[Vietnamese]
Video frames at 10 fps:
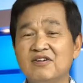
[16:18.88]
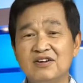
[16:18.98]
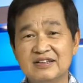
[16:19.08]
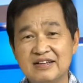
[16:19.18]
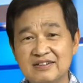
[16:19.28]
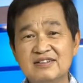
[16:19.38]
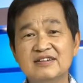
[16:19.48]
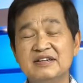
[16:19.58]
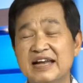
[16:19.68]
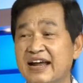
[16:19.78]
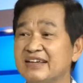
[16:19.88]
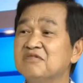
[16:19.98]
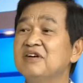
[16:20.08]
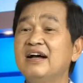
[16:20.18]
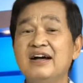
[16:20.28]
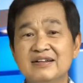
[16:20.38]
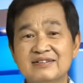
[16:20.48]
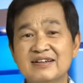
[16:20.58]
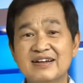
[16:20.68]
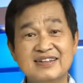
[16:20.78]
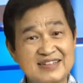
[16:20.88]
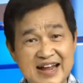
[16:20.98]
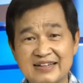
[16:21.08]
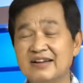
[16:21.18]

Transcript: Còn thường thì để trong khách sạn.